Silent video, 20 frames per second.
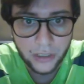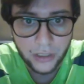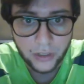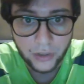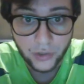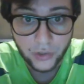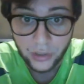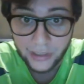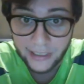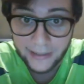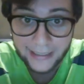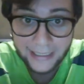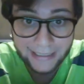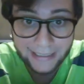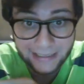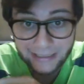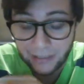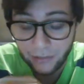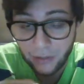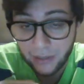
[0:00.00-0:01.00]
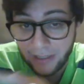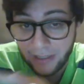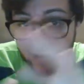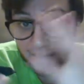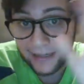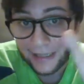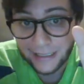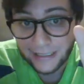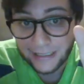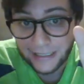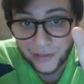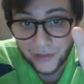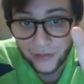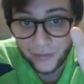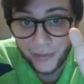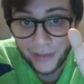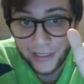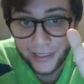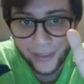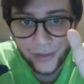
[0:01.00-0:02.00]
Solo que seguro que van a haber tantos
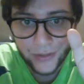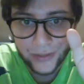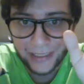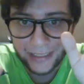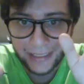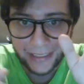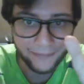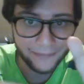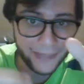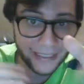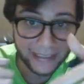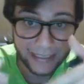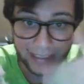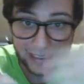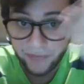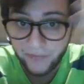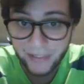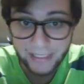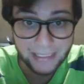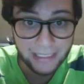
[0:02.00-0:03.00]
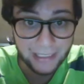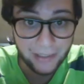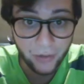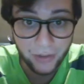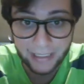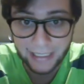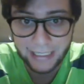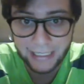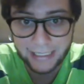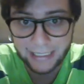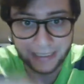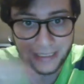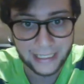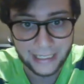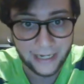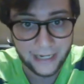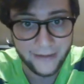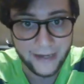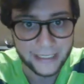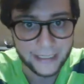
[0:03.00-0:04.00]
videos que va a ser difícil organizar de la
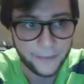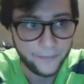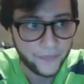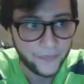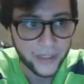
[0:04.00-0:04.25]
cabeza.